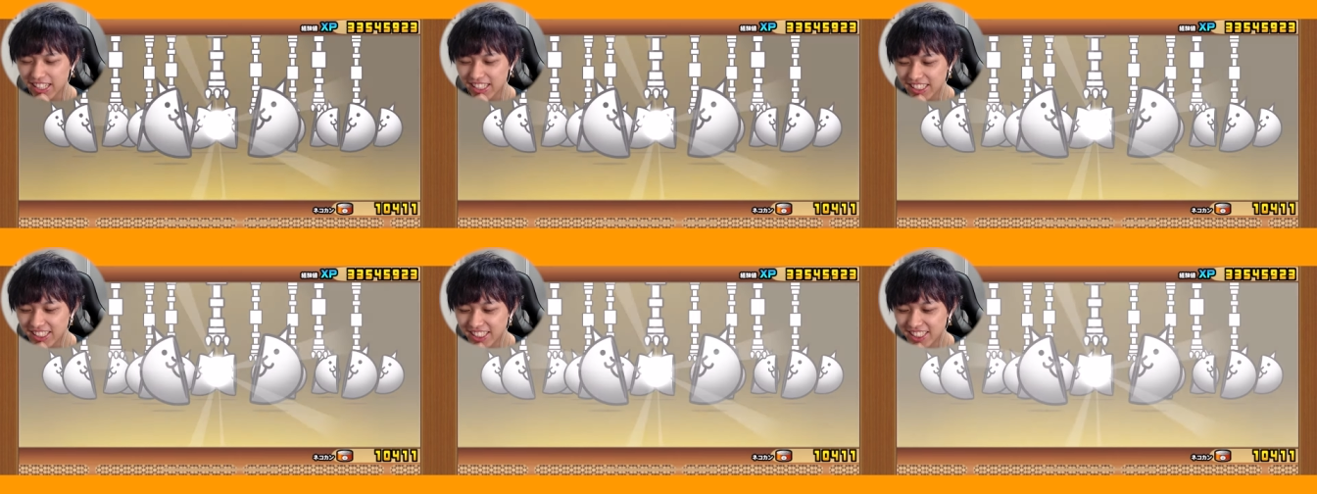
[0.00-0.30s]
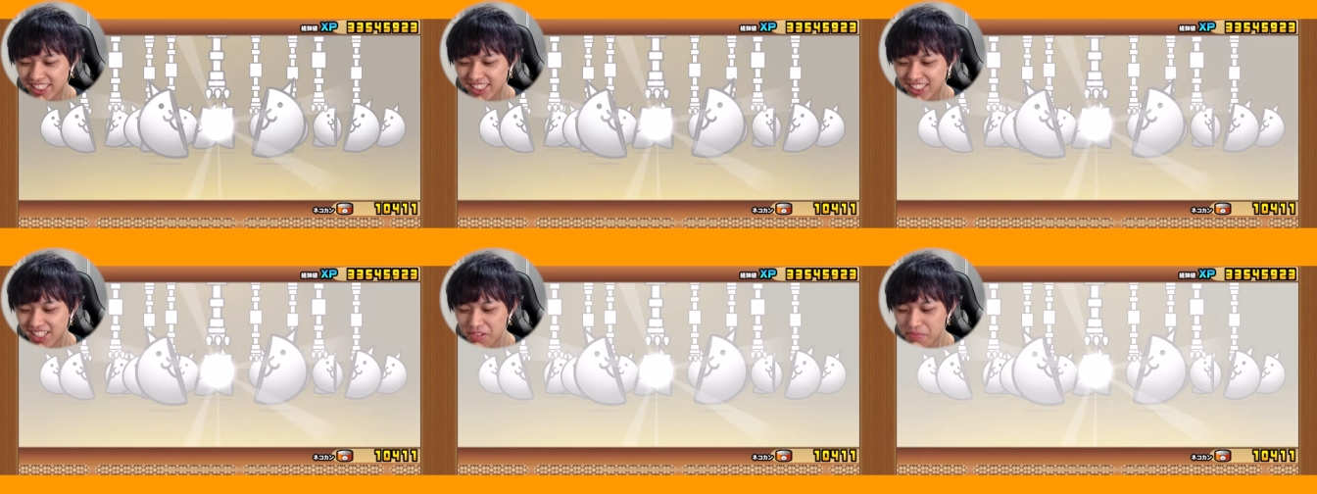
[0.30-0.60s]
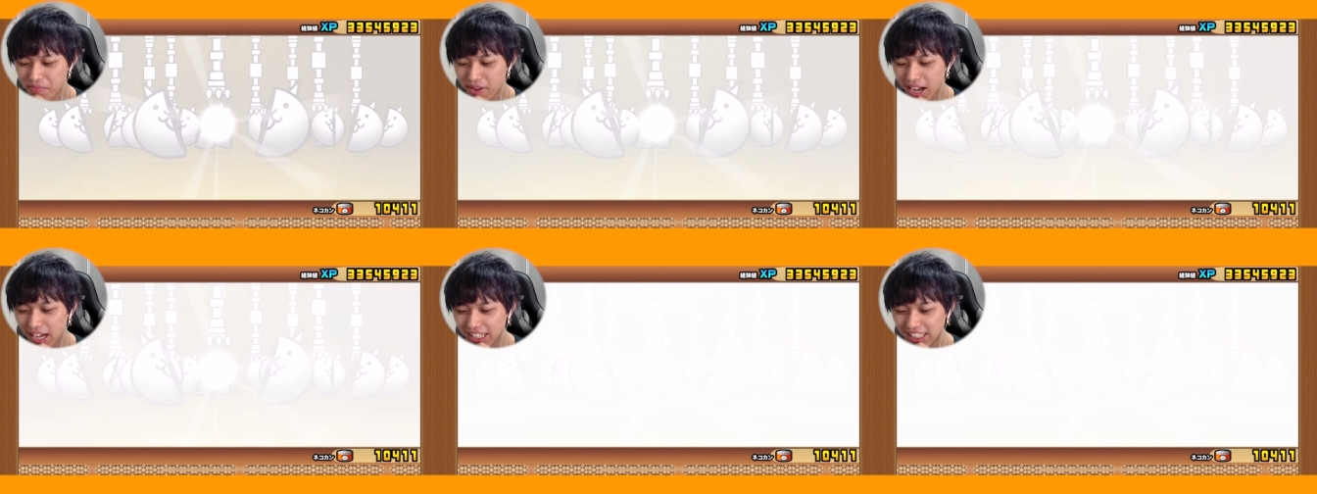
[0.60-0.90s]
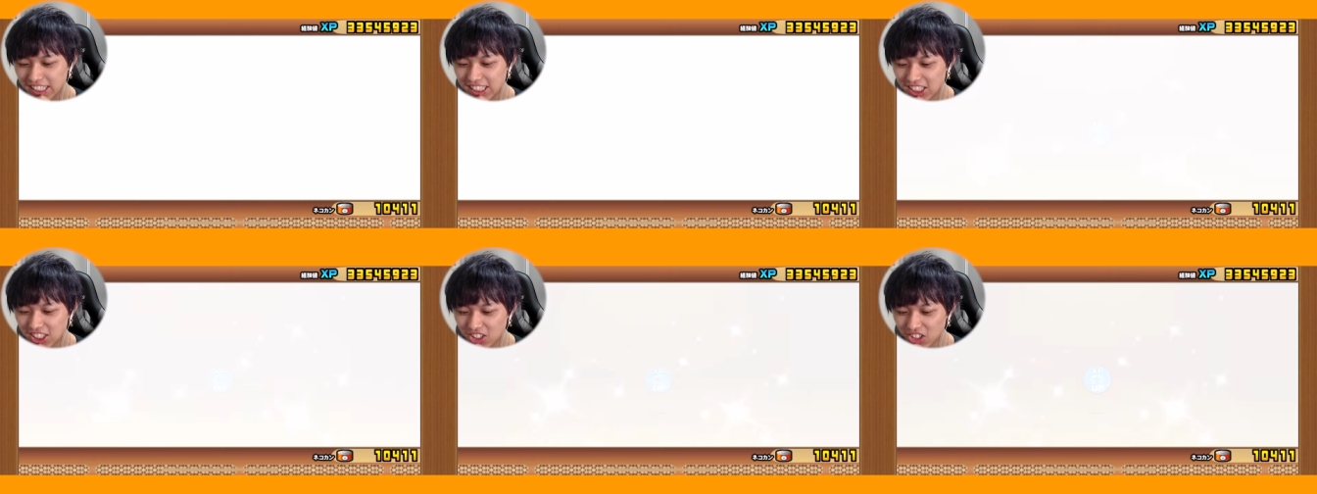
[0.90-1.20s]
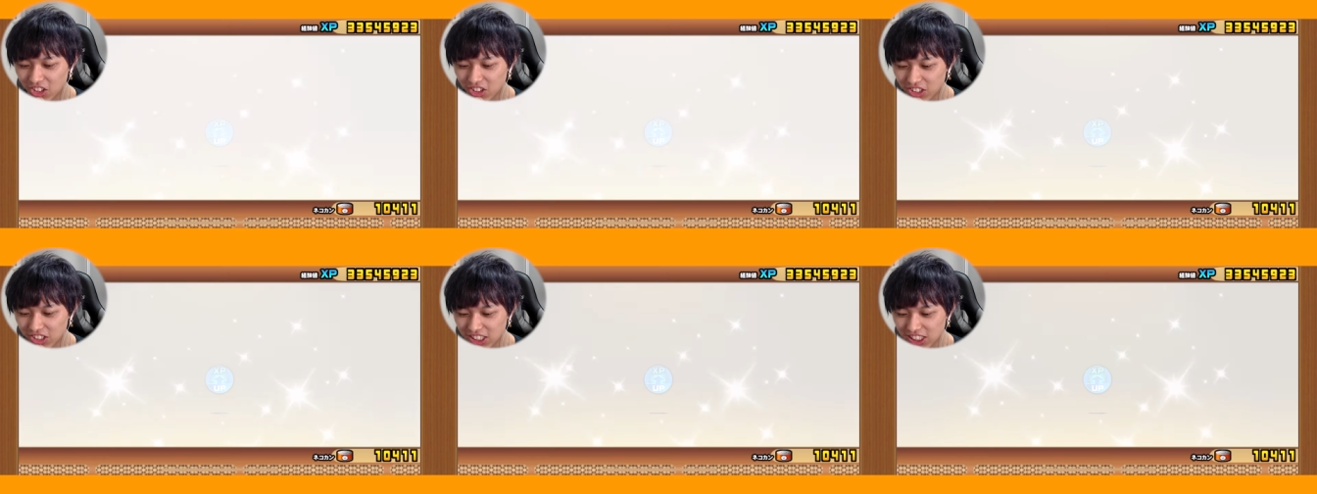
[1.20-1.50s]
1000万、
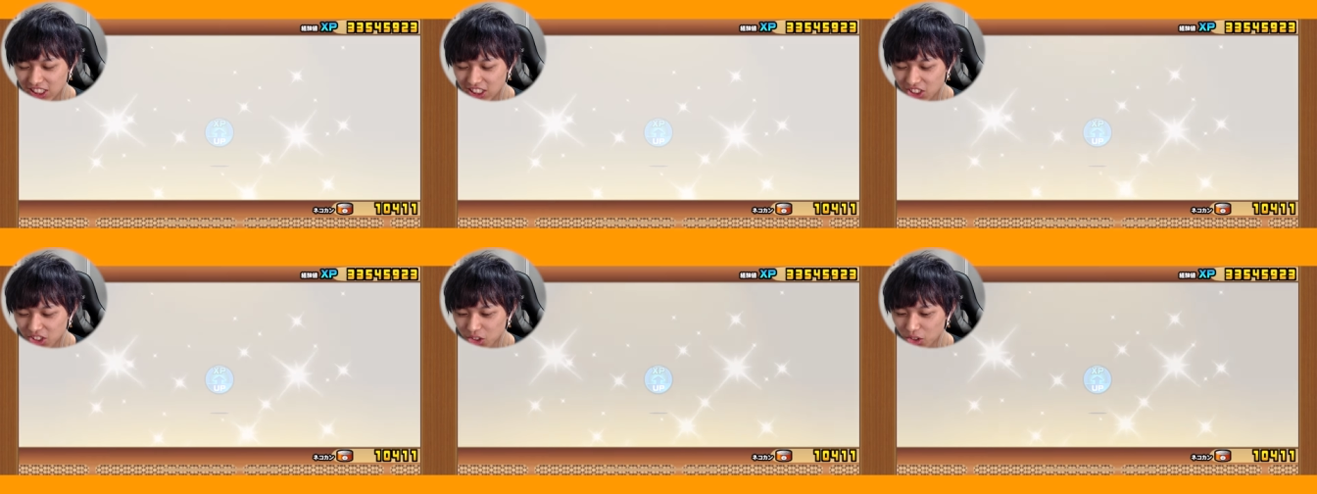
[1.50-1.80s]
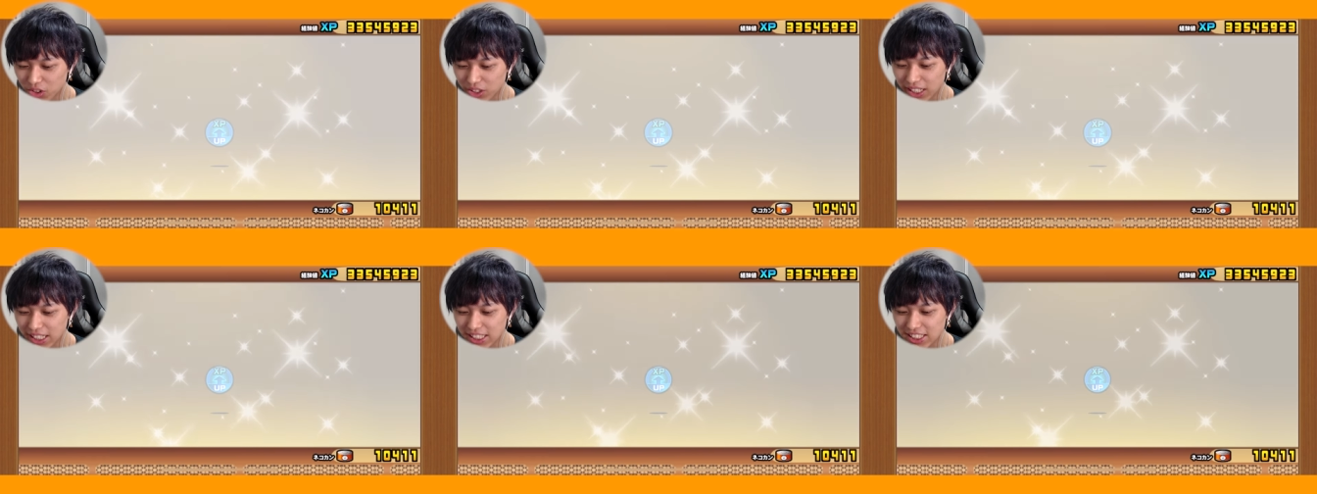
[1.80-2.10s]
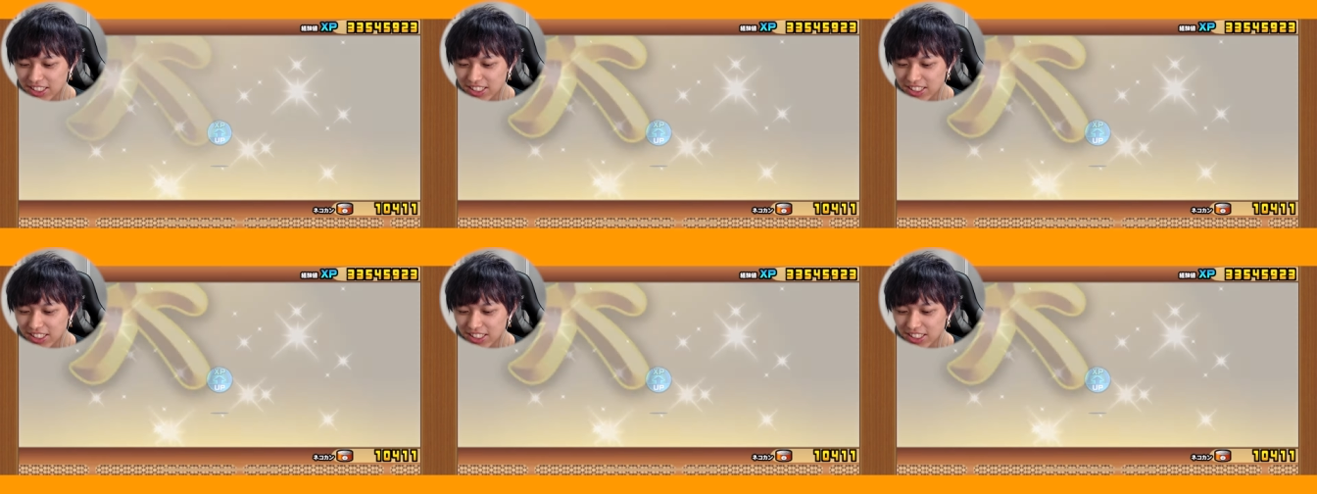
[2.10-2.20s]
1億、1兆大好